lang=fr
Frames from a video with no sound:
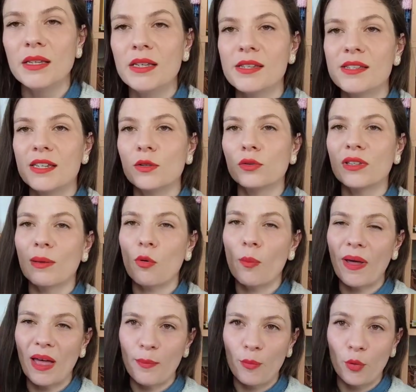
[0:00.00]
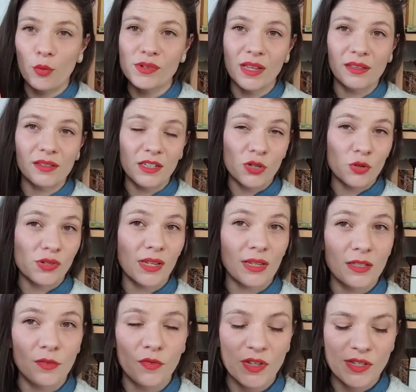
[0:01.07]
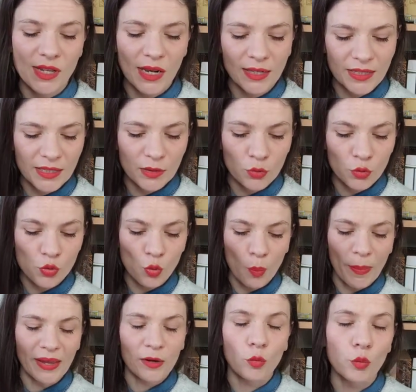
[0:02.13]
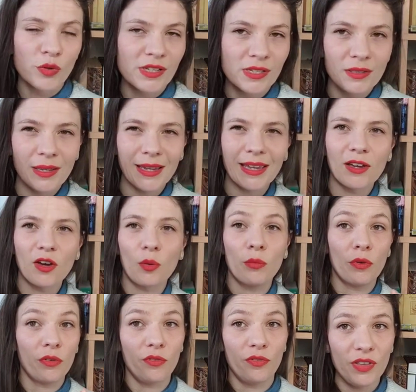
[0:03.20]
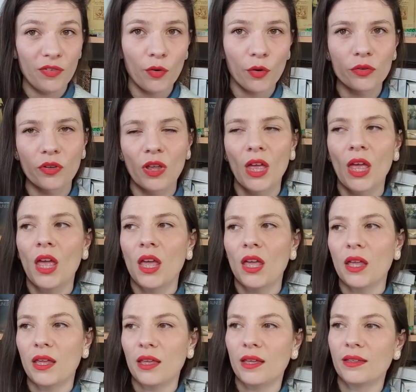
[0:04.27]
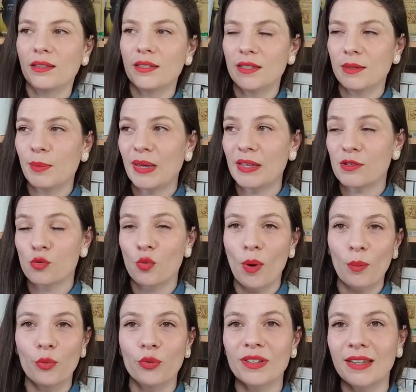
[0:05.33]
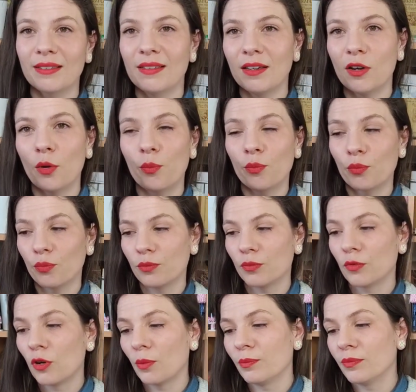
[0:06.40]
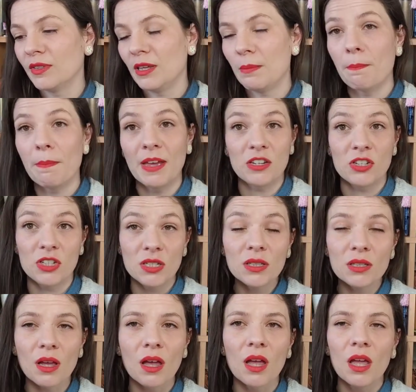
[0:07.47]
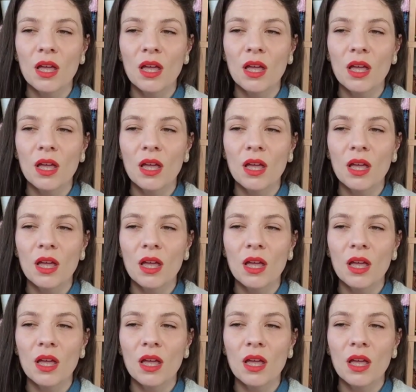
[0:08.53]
Ici, notamment par rapport aux intelligences artificielles qui ne sont pas considérées comme vivantes, et qui bah, sont un peu traités comme, comme des machines.